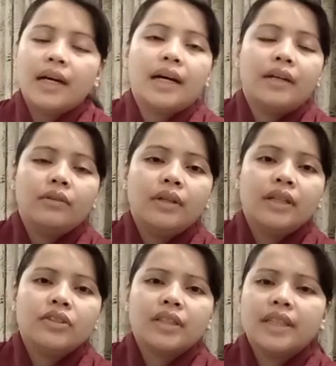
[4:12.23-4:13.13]
ano
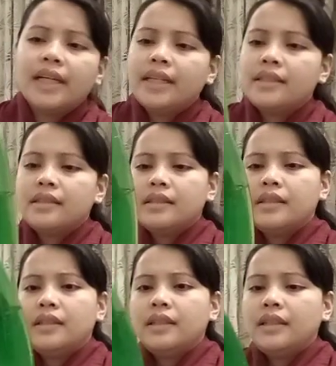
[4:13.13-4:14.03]
lang siya guys,
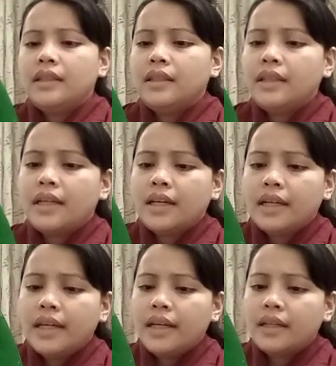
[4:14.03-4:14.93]

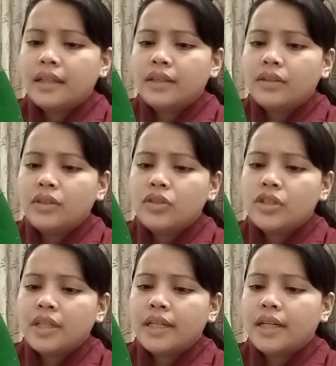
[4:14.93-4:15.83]
ilalagay lang natin
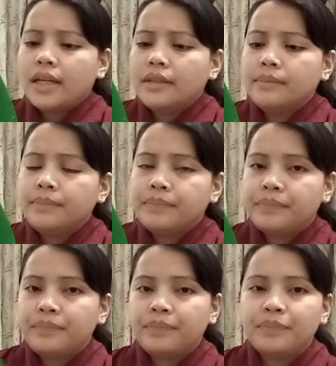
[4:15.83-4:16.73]
siya ng
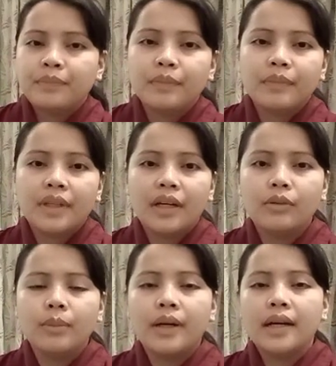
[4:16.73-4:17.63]

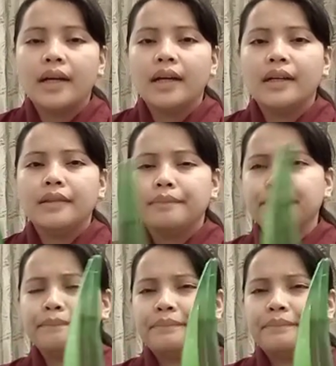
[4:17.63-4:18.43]
ano bang,